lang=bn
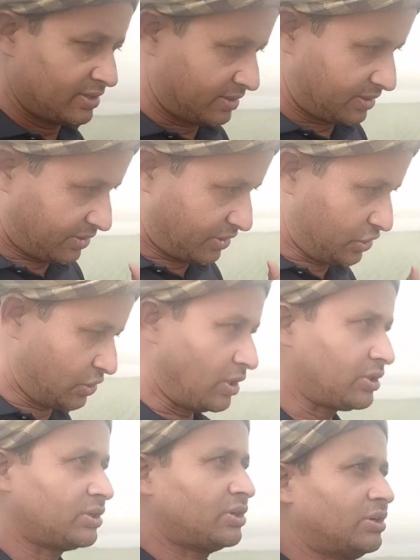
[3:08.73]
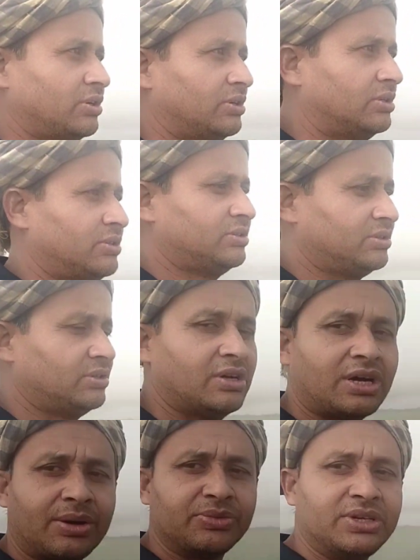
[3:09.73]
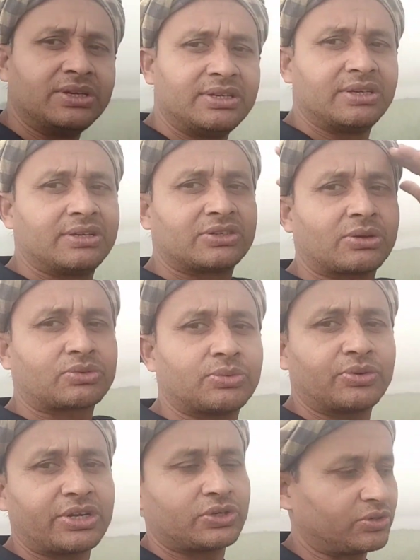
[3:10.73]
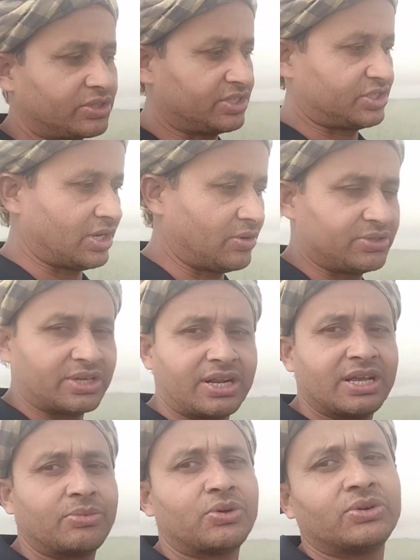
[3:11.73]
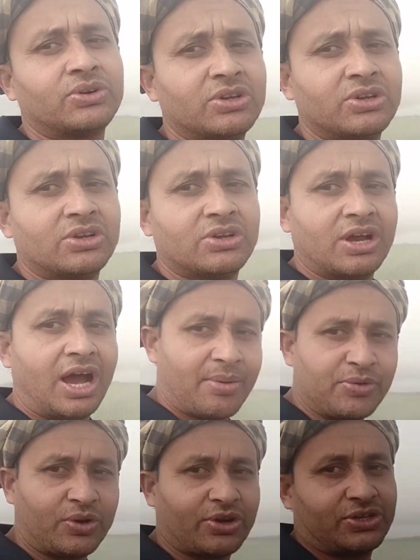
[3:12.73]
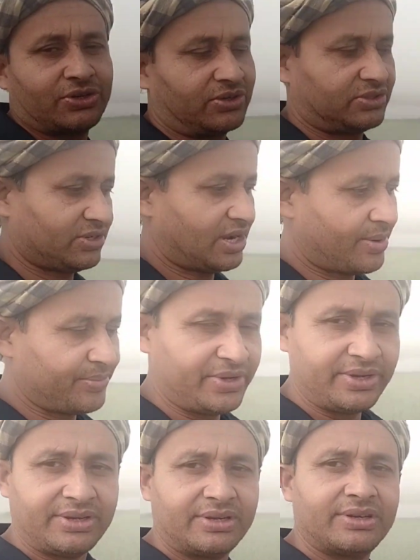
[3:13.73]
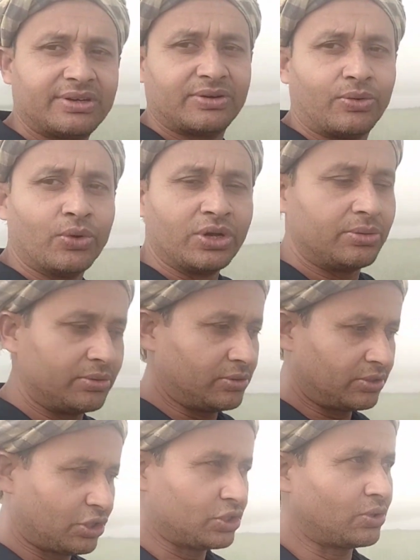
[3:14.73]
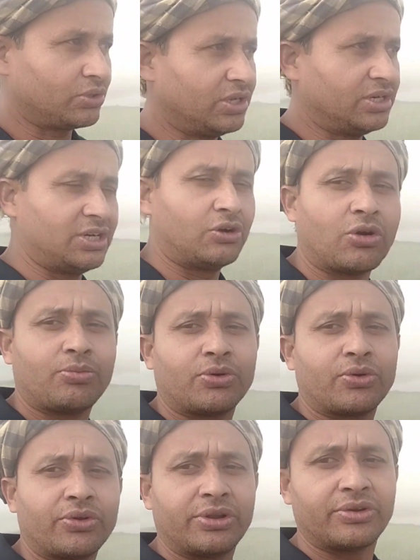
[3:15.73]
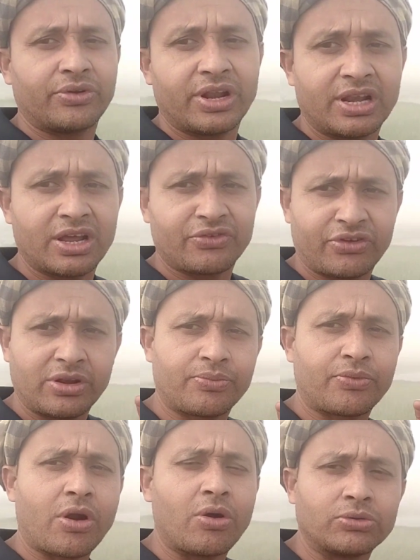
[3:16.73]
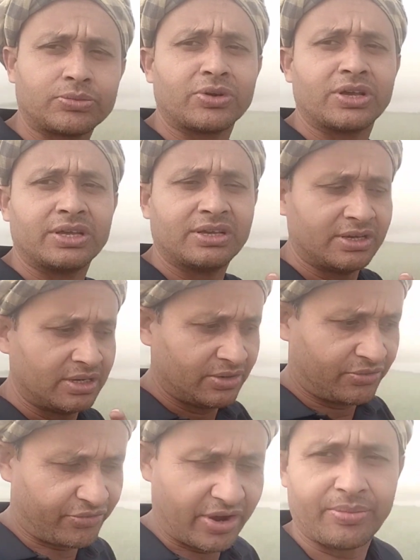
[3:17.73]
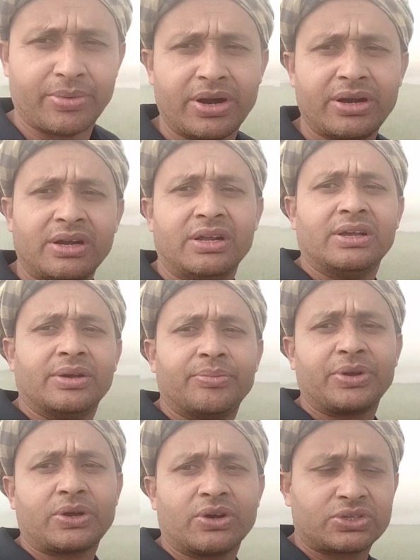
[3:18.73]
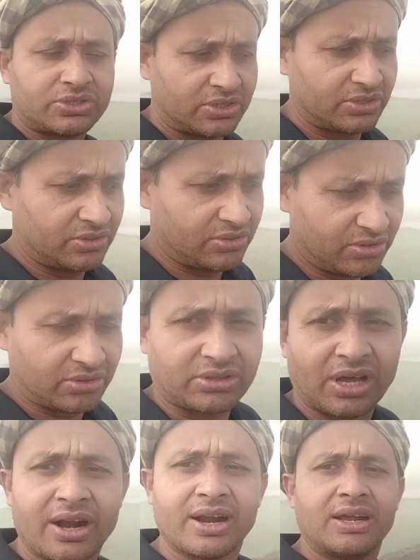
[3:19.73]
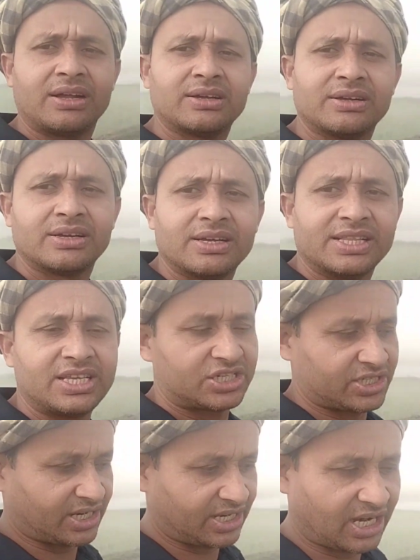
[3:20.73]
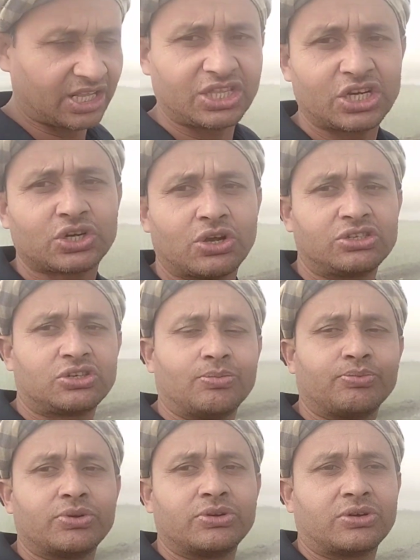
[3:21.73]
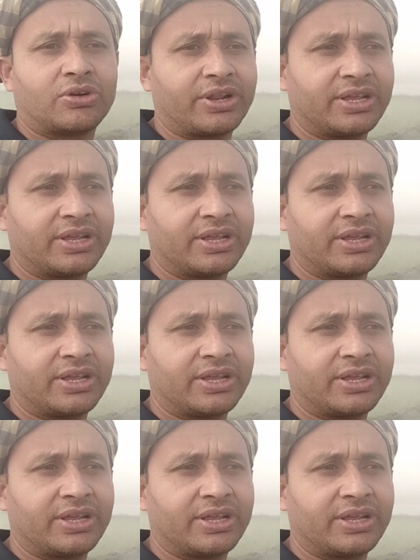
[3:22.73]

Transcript: কৃষক আমি সবসময় কৃষকদের ছেলের জানাই এবং আমিও কৃষক আমি ওই কৃষকদের নিয়ে গর্ব করি রিয়েলি আই ফিল প্রাউড মাই ফার্মার বিকজ তারা এ দেশটাকে খাদ্যে স্বয়ংসম্পূর্ণ করে